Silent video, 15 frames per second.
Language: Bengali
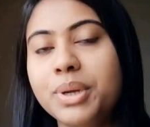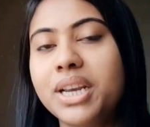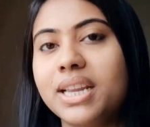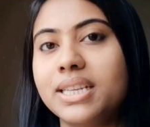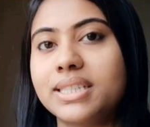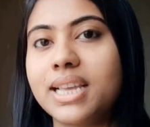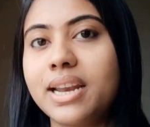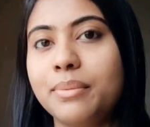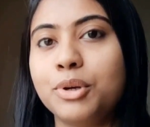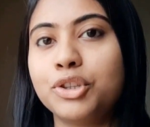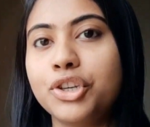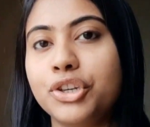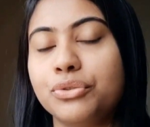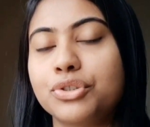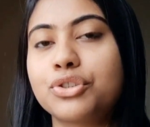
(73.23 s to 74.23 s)
ক্লিনজারের
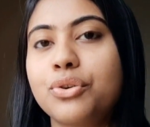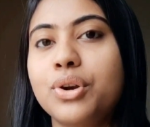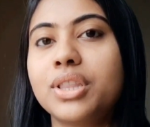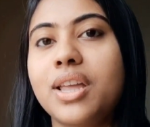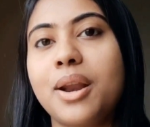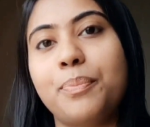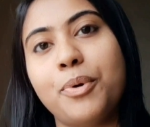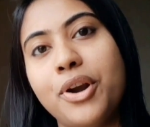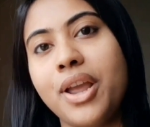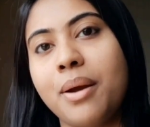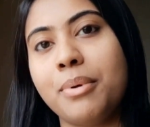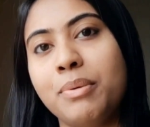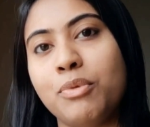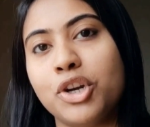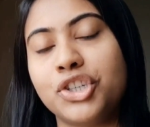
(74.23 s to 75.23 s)
মতো ইউজ করে তারপরে
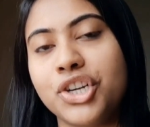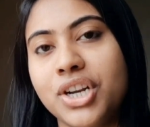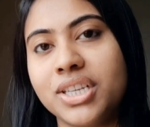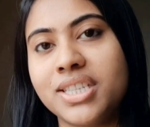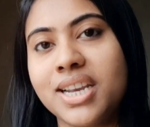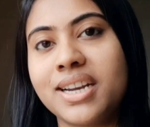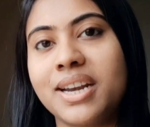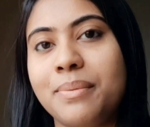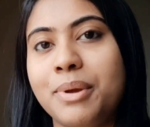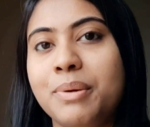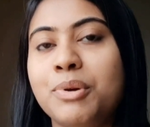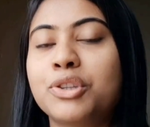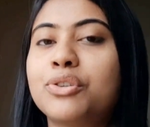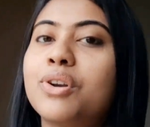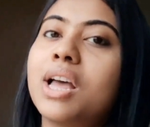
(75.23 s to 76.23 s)
আবার ময়শ্চারাইজার
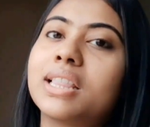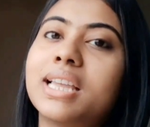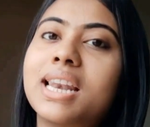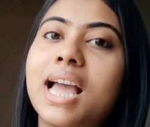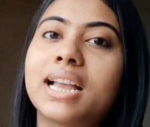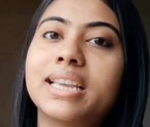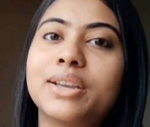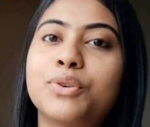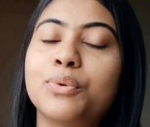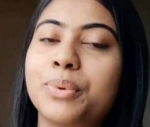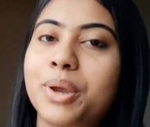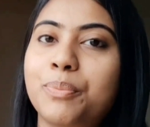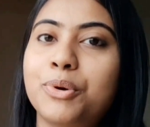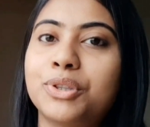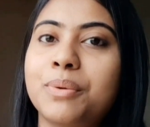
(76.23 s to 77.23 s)
ক্রিমের মতো রাতে লাগিয়ে
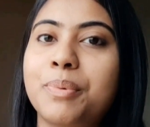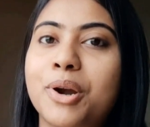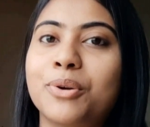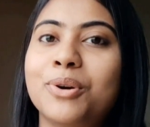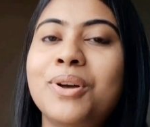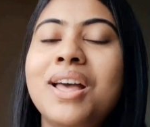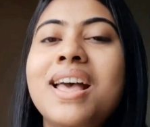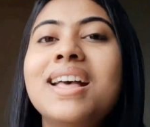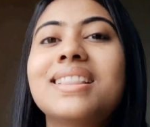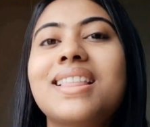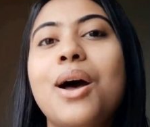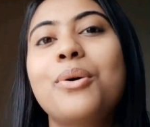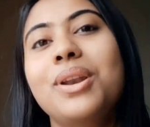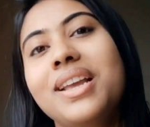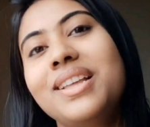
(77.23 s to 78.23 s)
ঘুমিয়ে পড়তে পারো
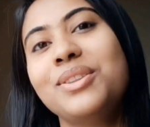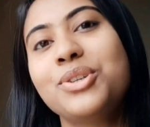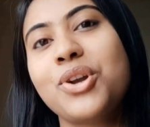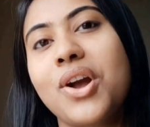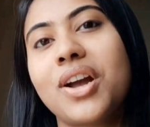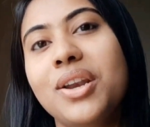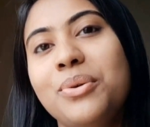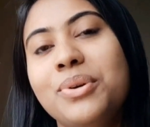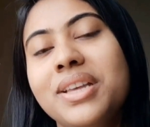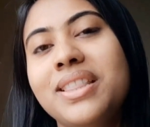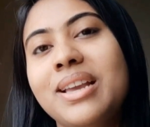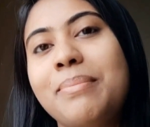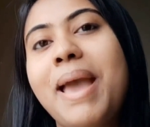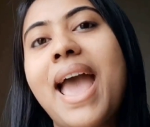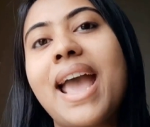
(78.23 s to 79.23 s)
তাহলে কিন্তু সকালে উঠে
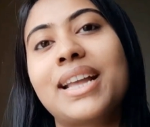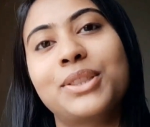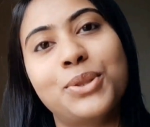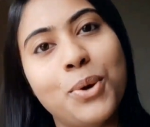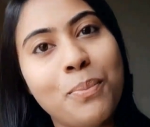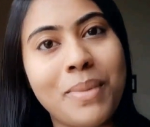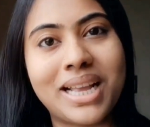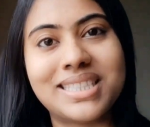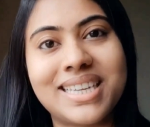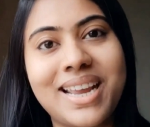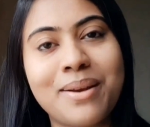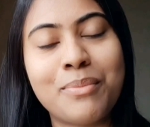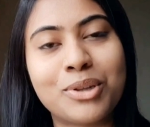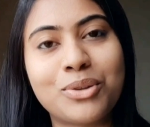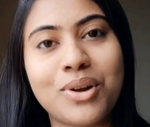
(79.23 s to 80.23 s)
দেখবে একদম
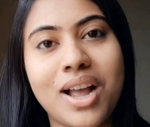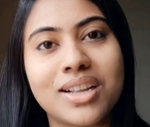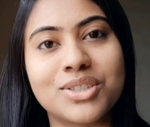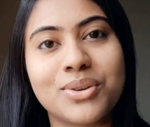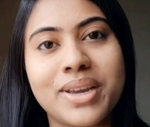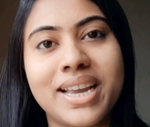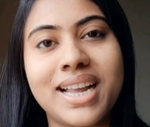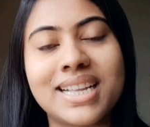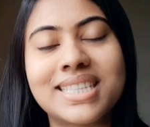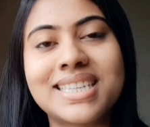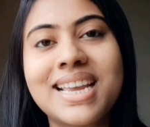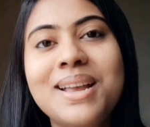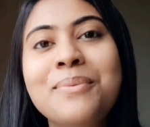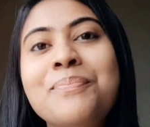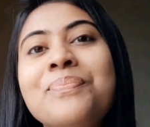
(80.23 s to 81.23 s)
ম্যাজিকের মতো কাজ হয়ে
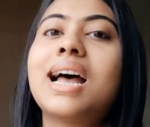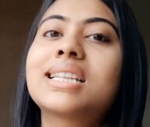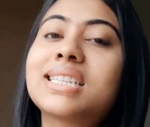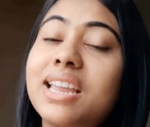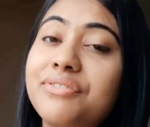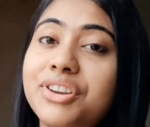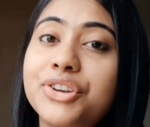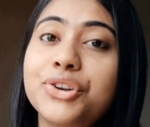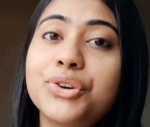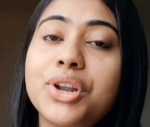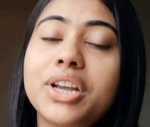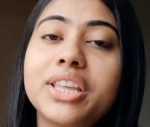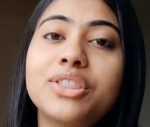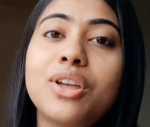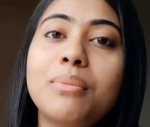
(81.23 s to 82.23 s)
গেছে আজকে
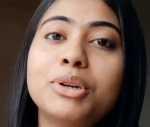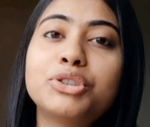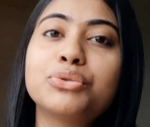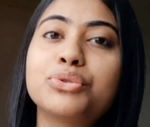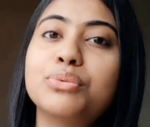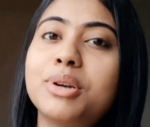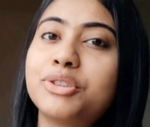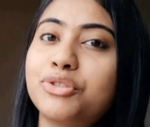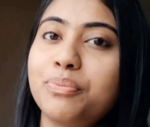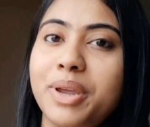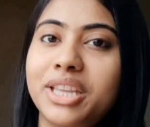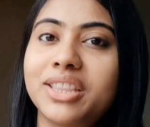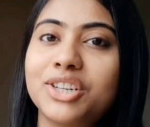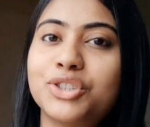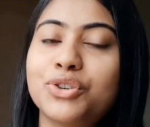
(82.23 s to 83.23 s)
ভিডিওটা কিন্তু আমার শুধুমাত্র
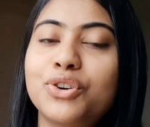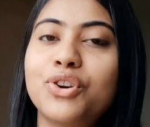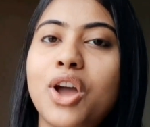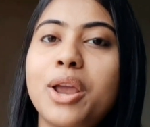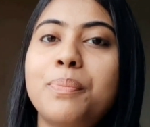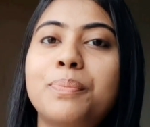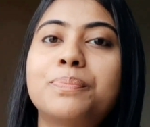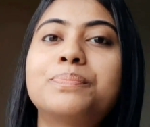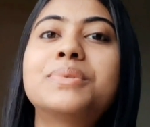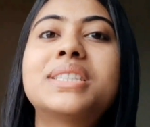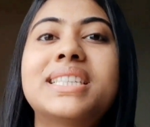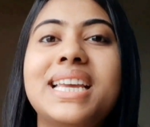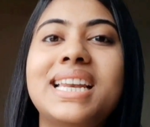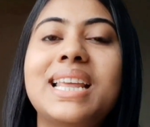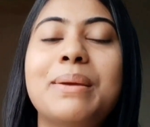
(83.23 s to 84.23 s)
মেয়েদের জন্য নয়
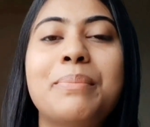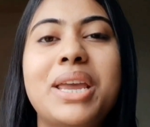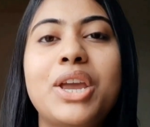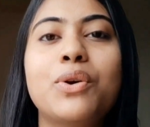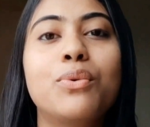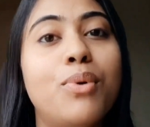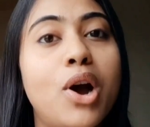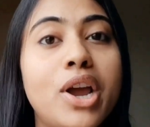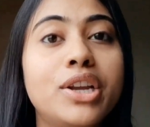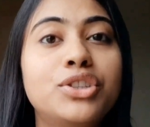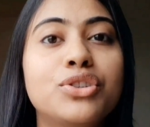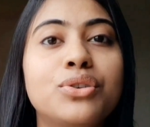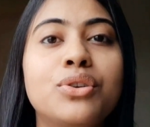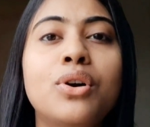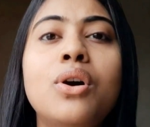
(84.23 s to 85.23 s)
ছেলে মেয়ে
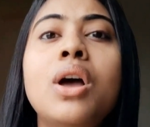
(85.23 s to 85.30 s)
উভয়ের জন্য